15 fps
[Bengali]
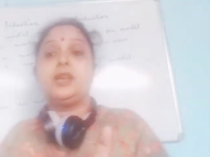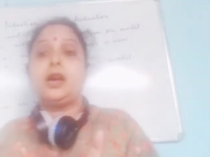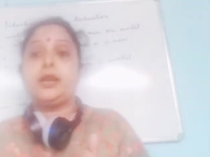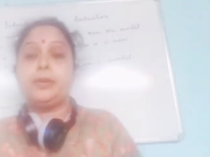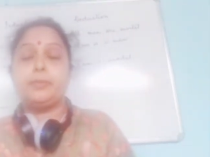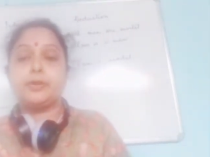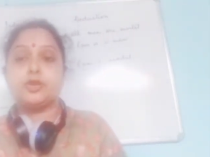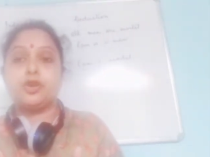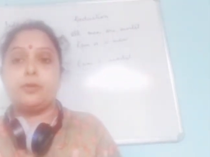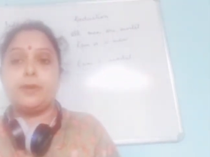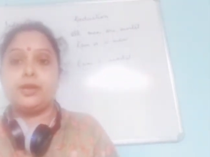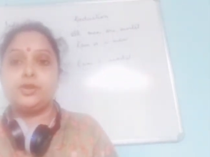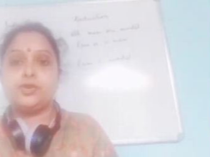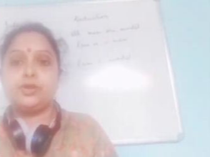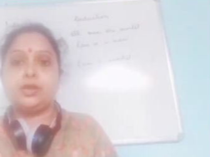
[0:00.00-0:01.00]
আর এবার
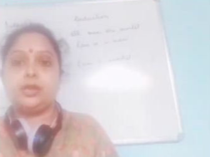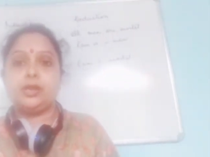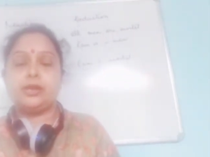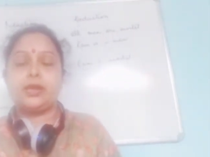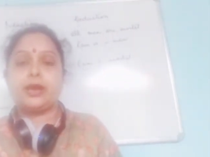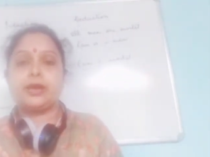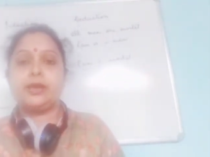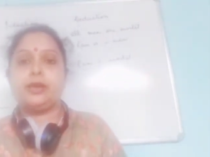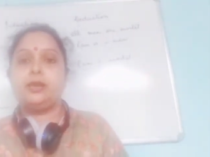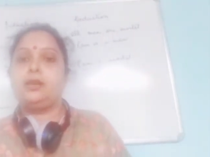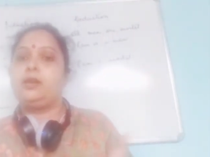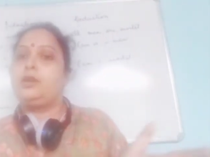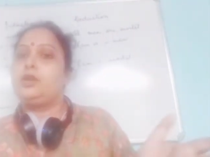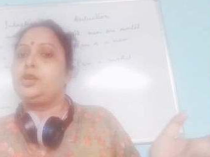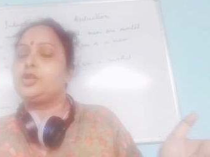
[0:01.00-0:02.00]
সবাই যদি নিয়ে থাকে
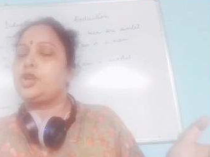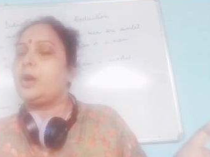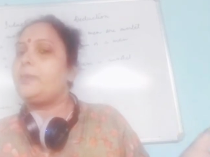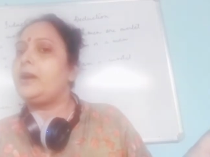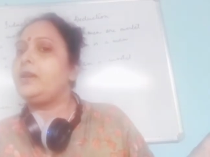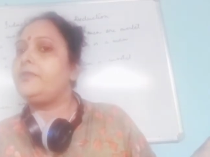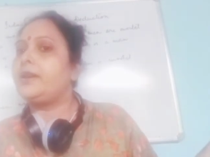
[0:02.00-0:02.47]
সবাই